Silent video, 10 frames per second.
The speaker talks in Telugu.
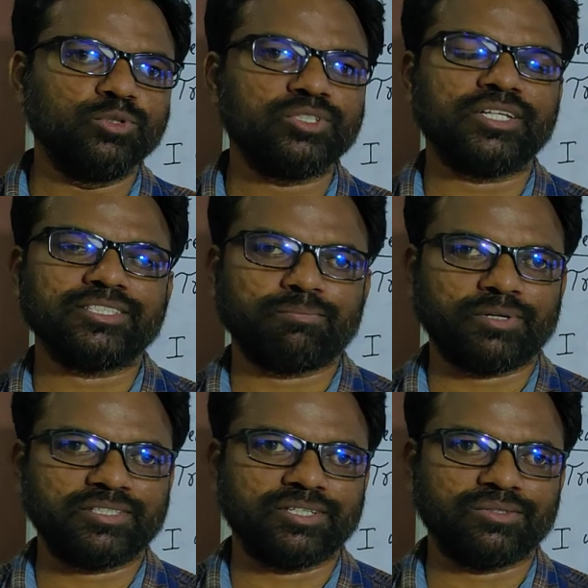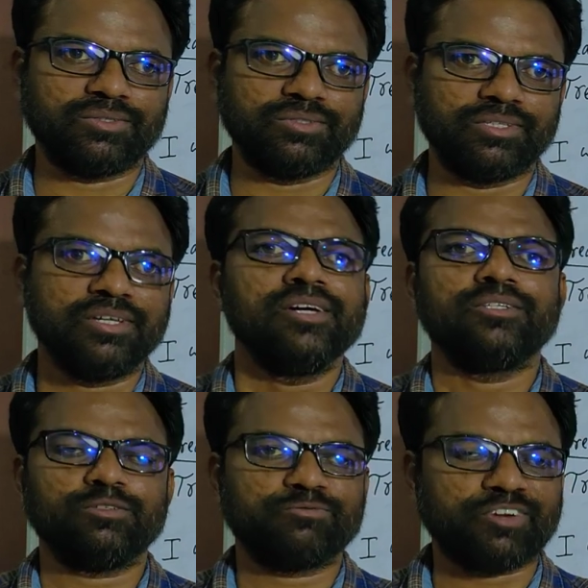బూజ్ అని చెప్పడం జరుగుతుంది
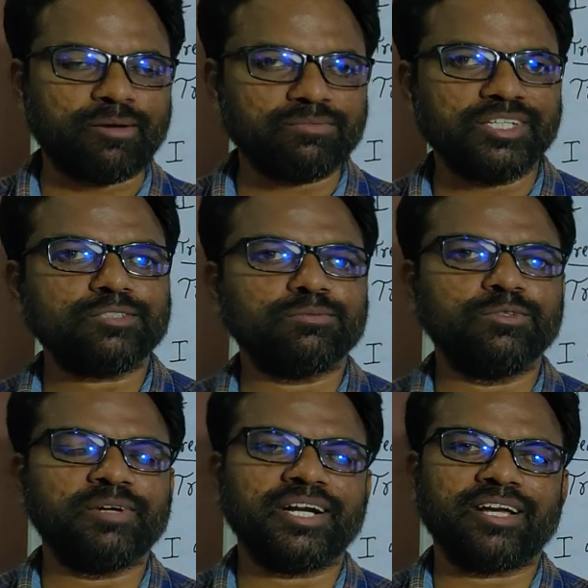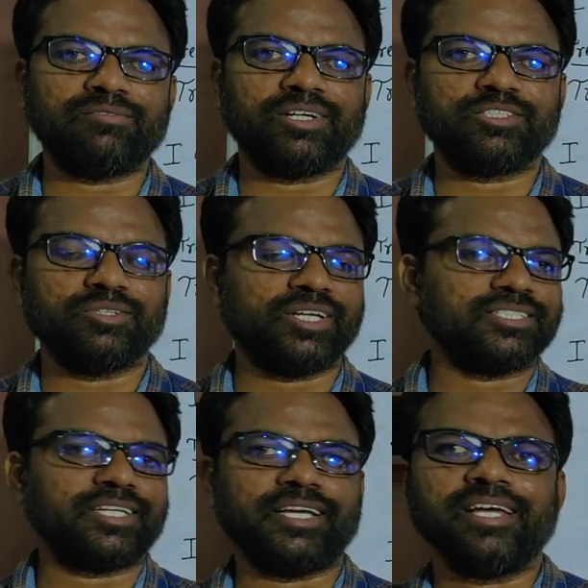సో ఫ్రమ్ దిస్ మూమెంట్ ఆన్వర్డ్స్ యూ
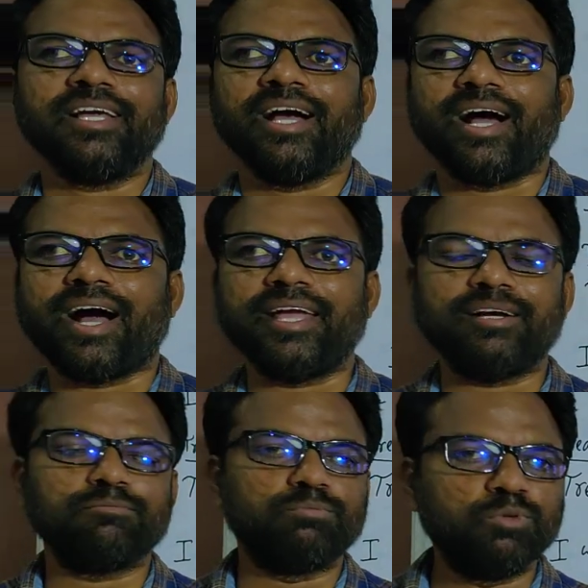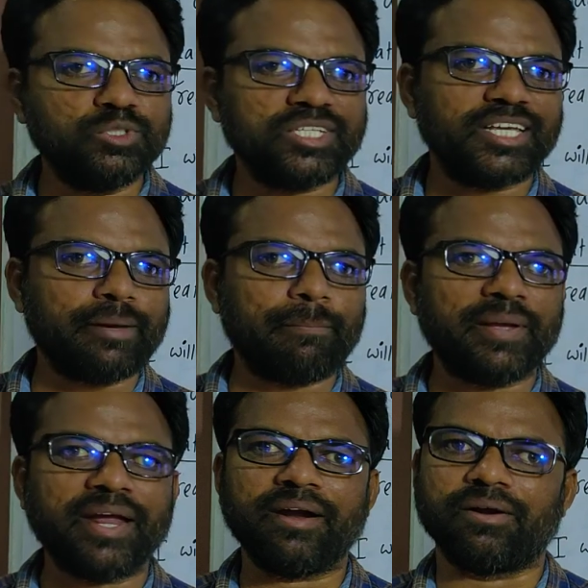కెన్ సే ఐఎమ్ బూజింగ్ ఎ
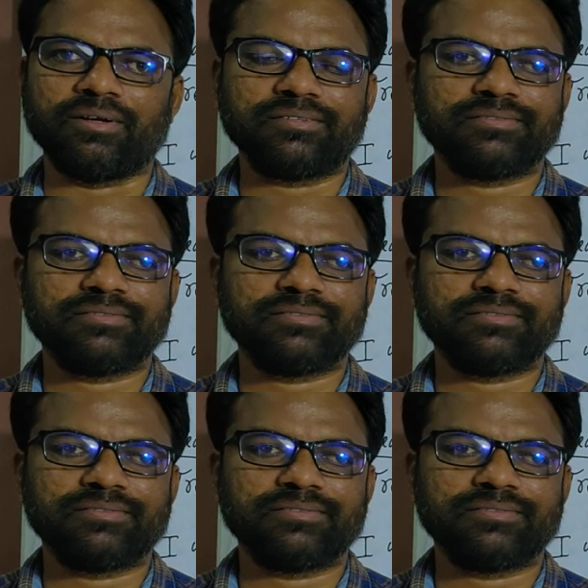బియర్